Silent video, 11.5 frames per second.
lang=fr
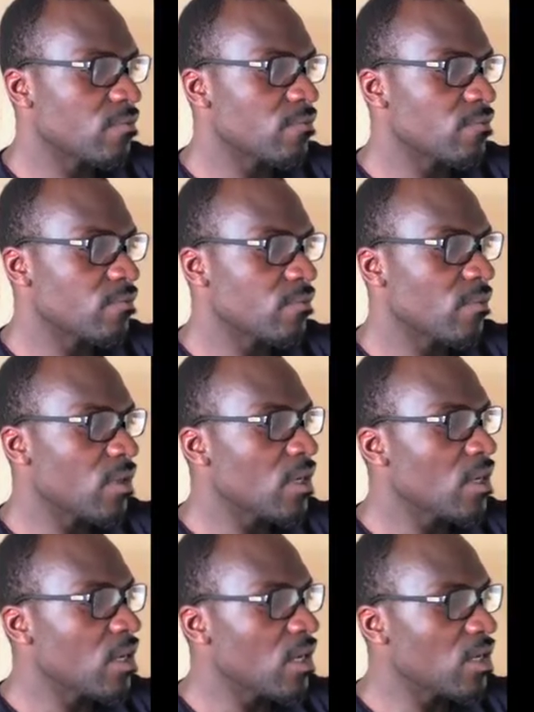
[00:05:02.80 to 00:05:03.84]

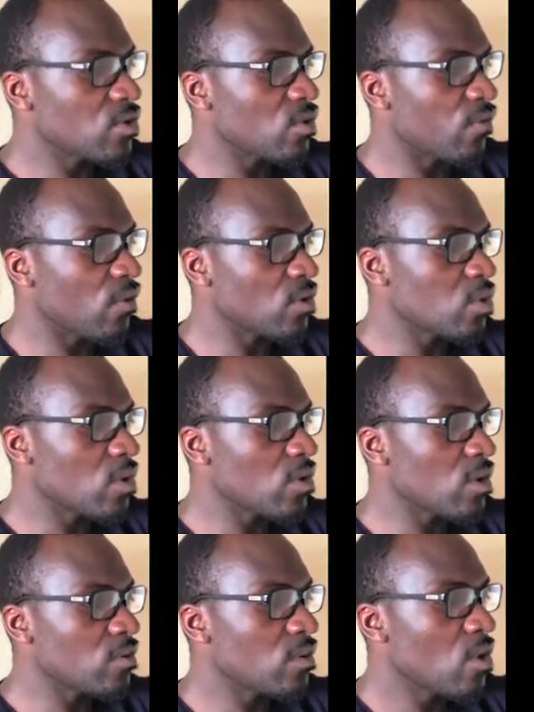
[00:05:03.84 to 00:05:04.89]
» Est-ce que François Hollande,
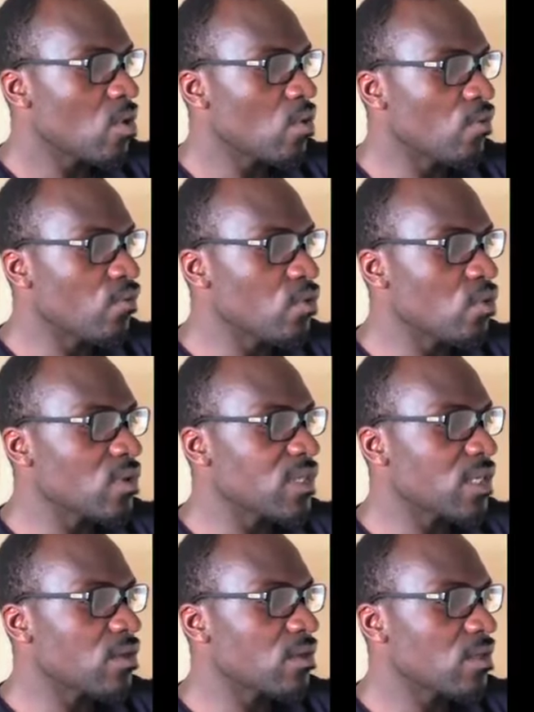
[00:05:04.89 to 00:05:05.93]
au vu de nos
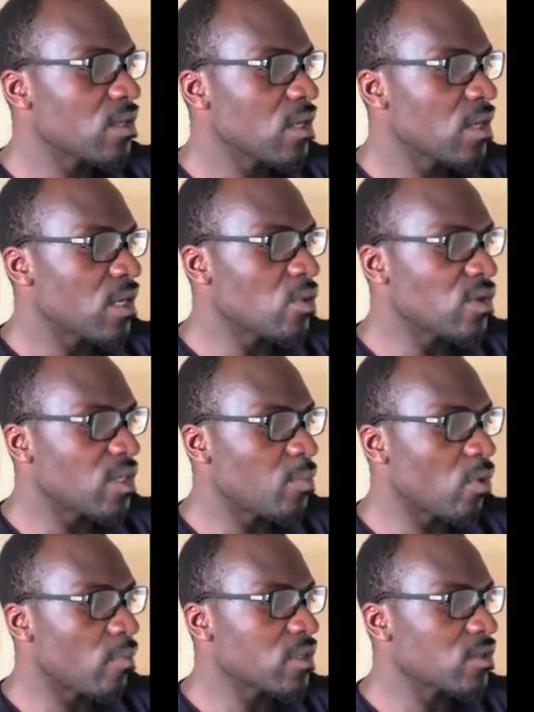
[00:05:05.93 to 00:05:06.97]
attentes et de ses
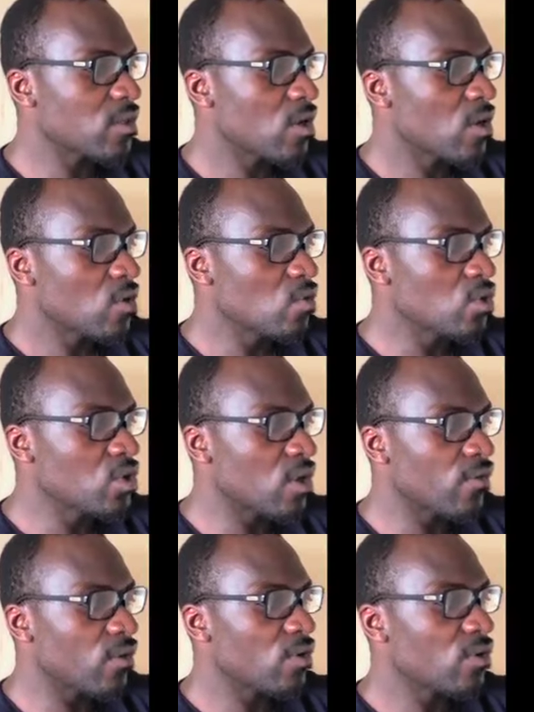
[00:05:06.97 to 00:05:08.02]
promesses, nous offre
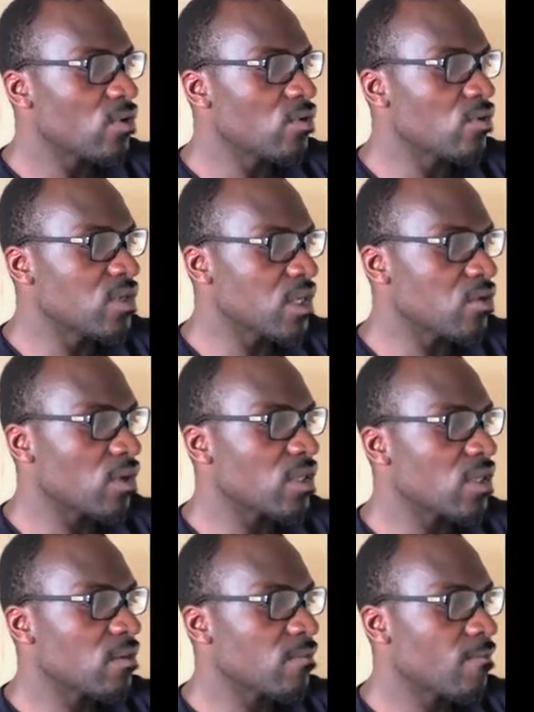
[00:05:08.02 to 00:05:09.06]
une sécurité
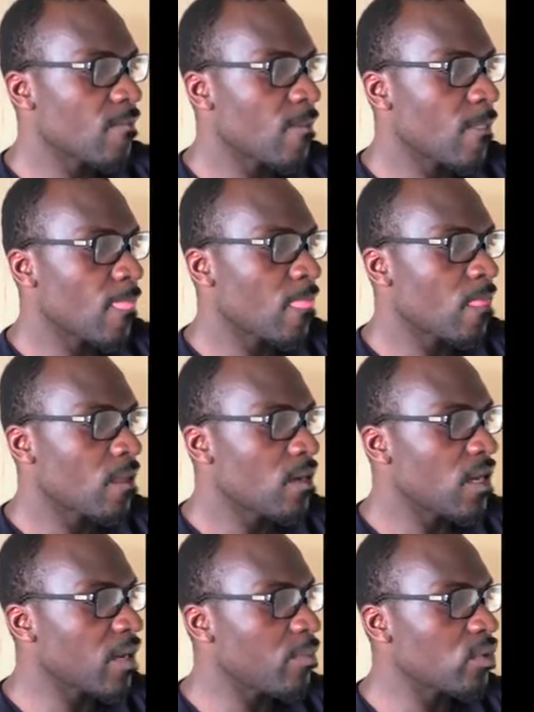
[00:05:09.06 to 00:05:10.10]
La
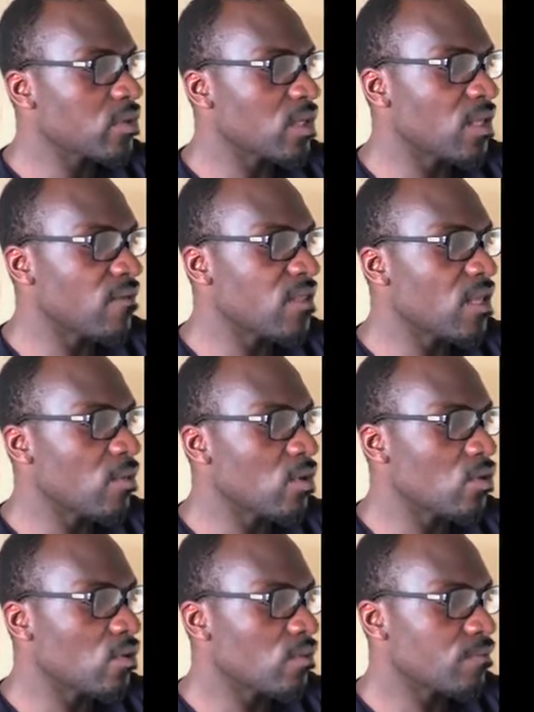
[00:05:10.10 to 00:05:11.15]
réponse est évidemment non.
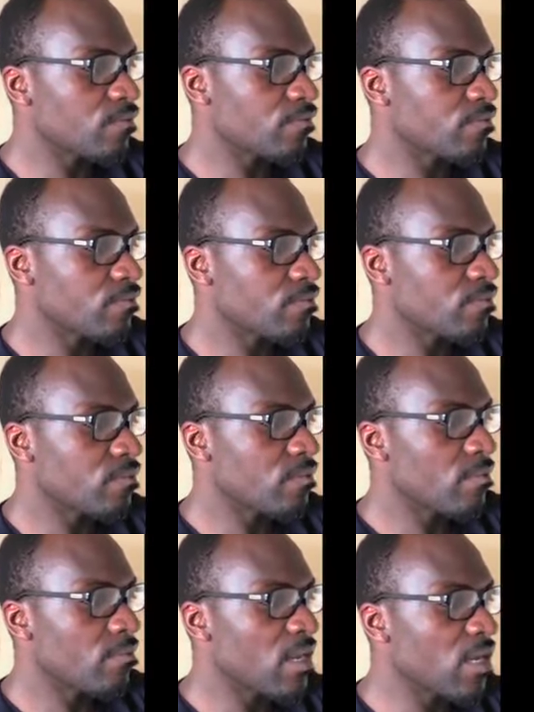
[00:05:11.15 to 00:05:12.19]
Mais
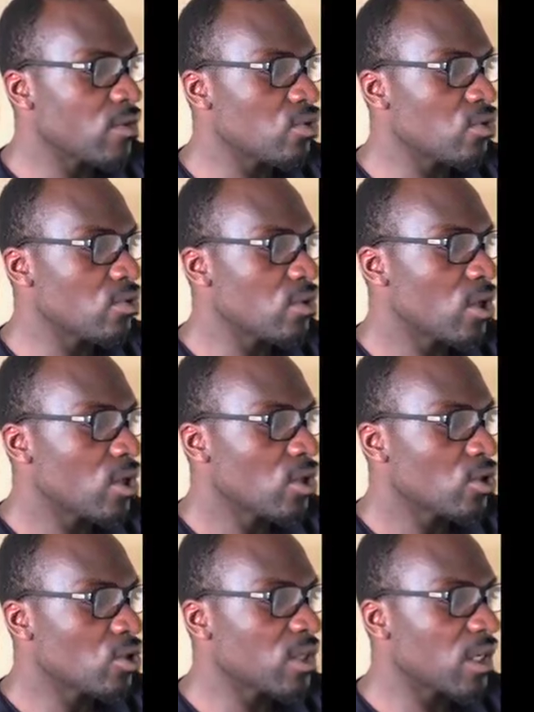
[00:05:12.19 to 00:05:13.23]
là-dessus, je
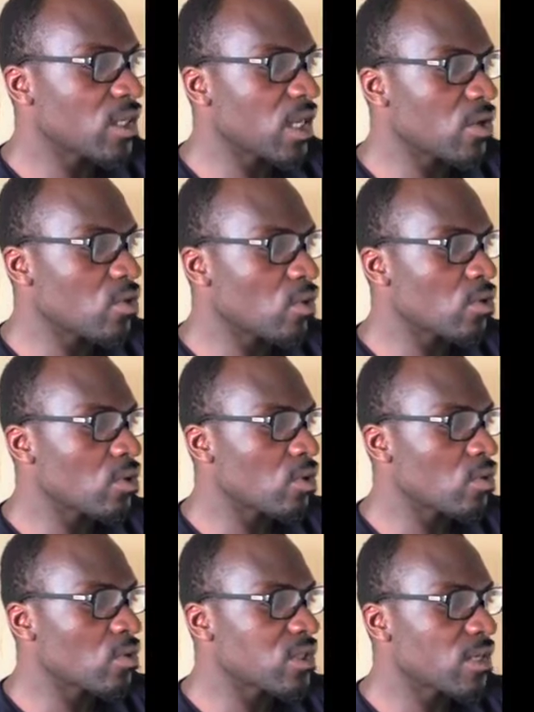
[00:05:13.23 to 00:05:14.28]
serais très curieux d'entendre nos
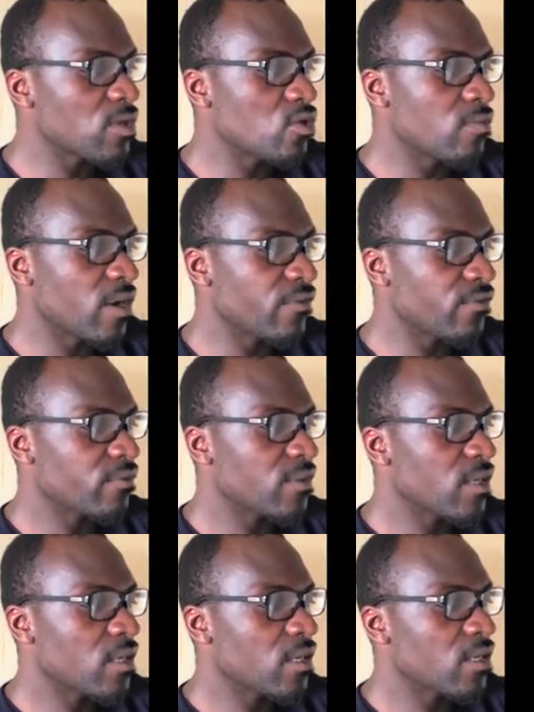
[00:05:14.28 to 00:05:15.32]
amis du MAF,
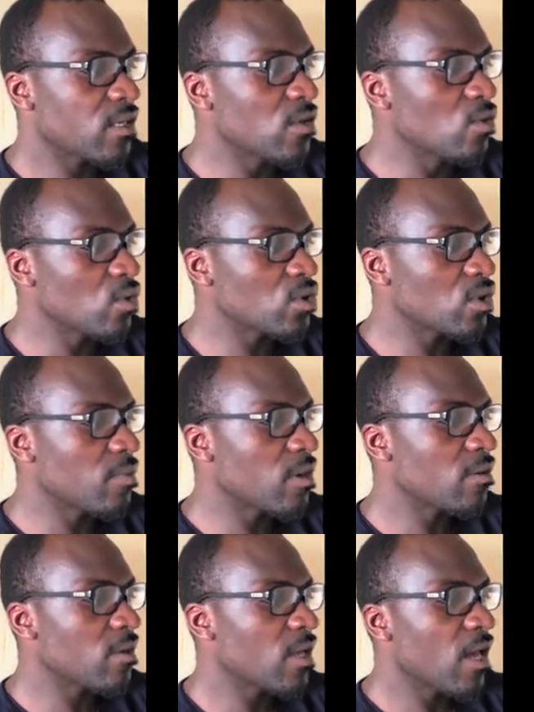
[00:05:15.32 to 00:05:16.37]
qui non seulement
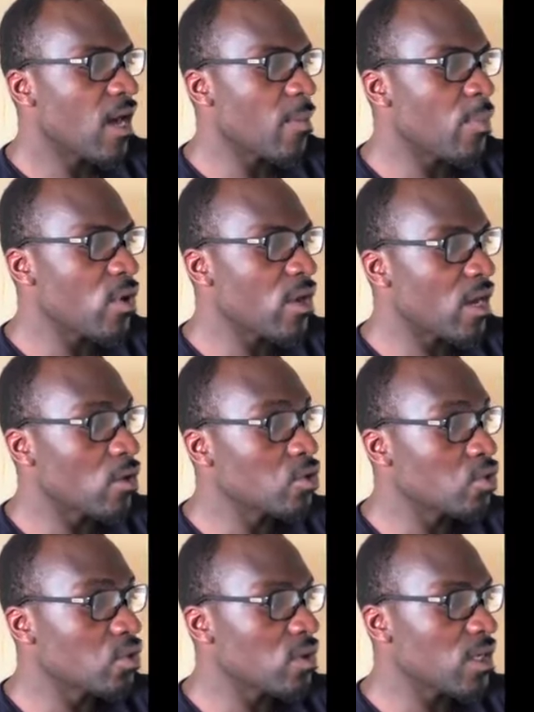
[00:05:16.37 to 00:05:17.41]
appelaient à le
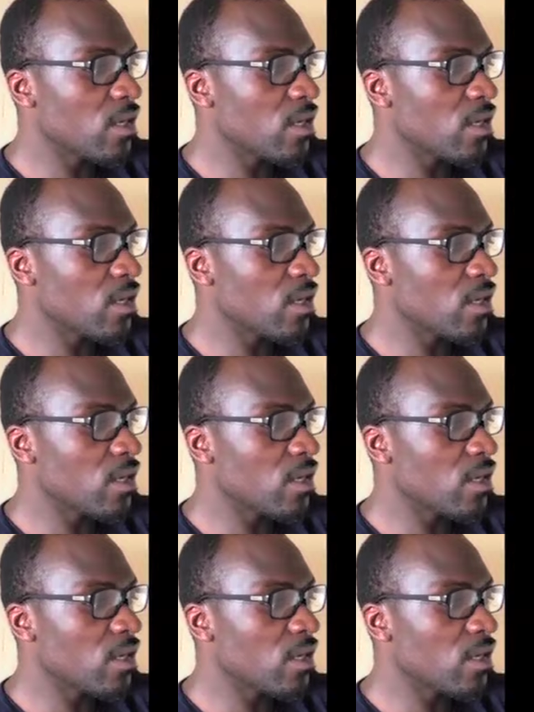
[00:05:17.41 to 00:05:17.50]
soutenir,